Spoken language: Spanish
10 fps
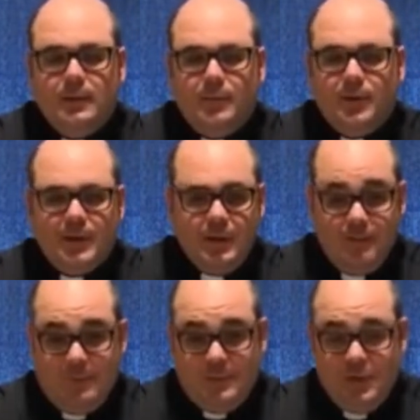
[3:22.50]
Porque
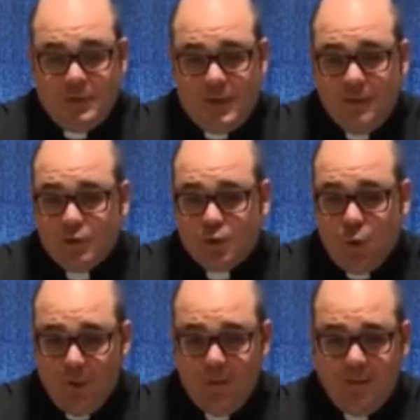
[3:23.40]
si nos hacemos
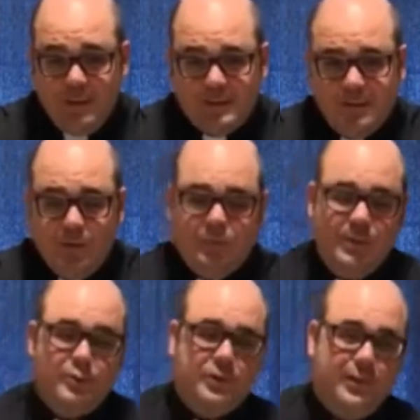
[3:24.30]
jueces, nos
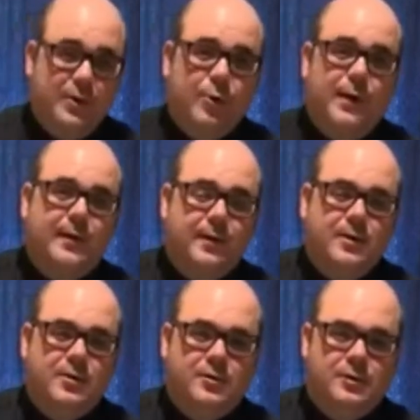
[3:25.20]
ponemos en el lugar de
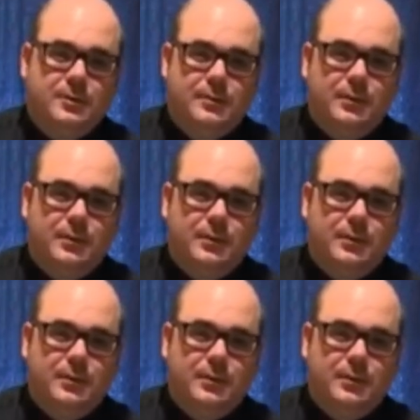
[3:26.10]
Dios.